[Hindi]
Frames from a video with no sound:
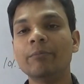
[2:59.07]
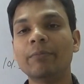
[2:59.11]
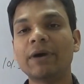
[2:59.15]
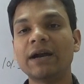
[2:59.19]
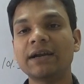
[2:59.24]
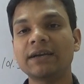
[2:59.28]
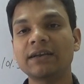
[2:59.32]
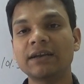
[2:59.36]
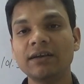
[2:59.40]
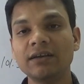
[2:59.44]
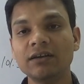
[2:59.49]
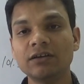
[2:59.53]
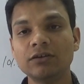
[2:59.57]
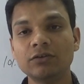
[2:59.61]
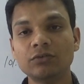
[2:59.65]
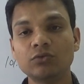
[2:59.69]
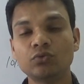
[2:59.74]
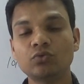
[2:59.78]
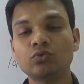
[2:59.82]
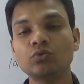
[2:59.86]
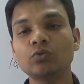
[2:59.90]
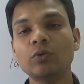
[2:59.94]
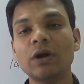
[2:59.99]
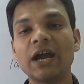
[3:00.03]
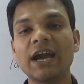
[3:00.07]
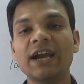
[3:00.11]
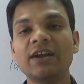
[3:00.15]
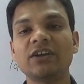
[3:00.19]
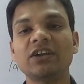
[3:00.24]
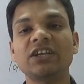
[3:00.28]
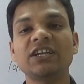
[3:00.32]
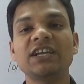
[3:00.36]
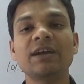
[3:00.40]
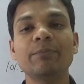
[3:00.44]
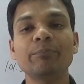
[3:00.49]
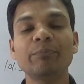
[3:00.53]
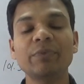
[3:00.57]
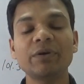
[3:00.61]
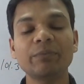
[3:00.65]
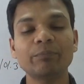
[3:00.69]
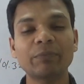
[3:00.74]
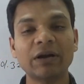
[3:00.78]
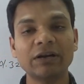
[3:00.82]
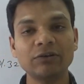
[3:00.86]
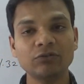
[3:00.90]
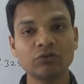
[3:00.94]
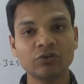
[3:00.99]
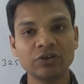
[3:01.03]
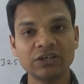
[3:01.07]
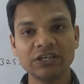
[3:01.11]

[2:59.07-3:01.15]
वाटर टू एटीएम एम पे